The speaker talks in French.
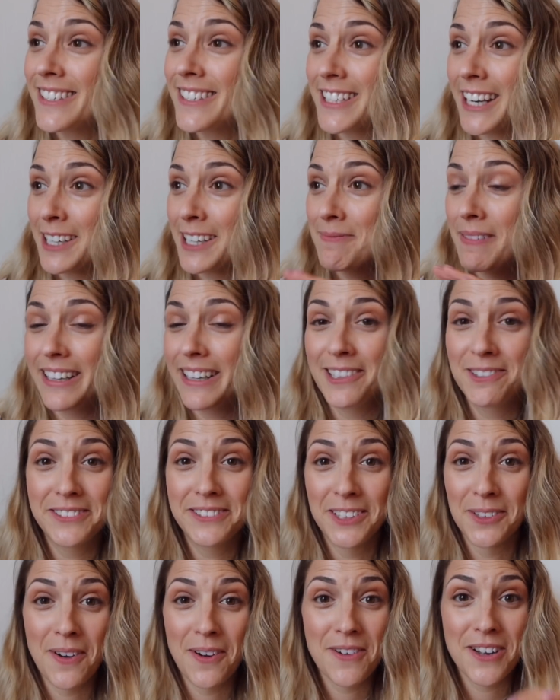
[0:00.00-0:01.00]
J'arrête pas de l'écouter
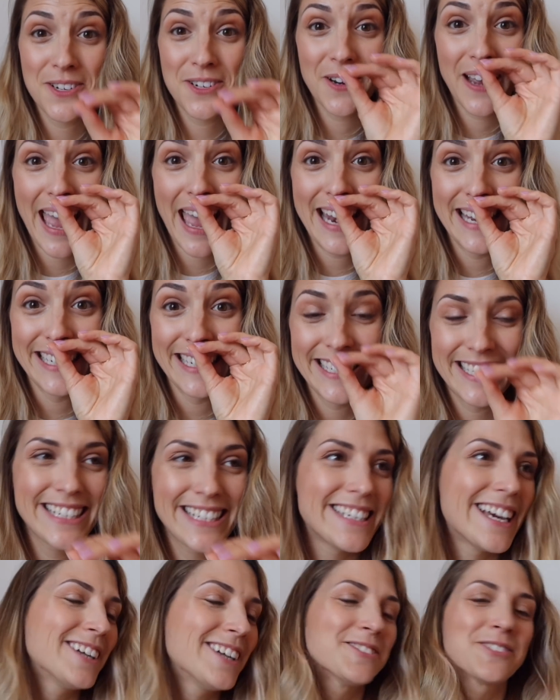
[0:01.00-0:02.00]
dans ma voiture, elle est
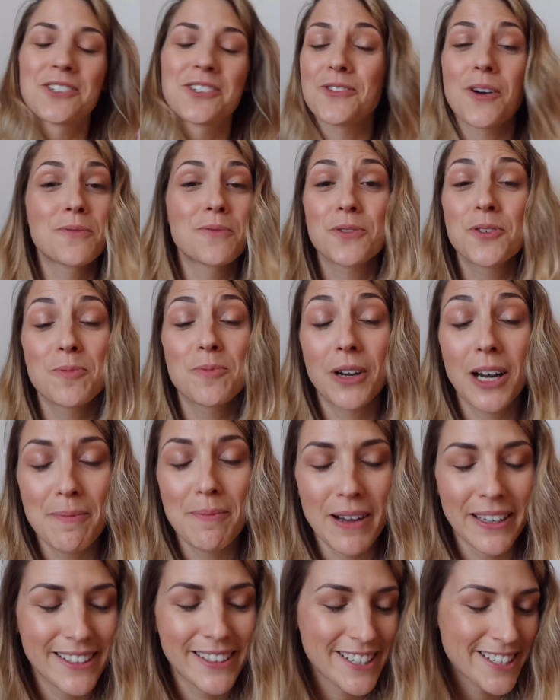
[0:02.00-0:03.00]
géniale donc je vais absolument la
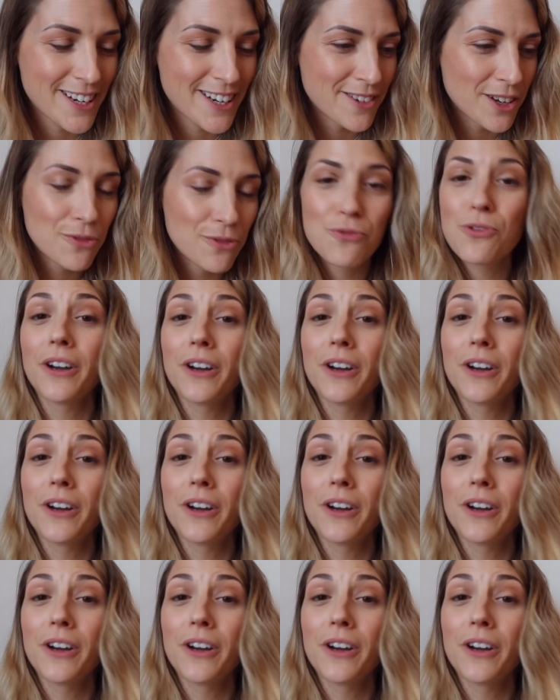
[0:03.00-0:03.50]
partager avec vous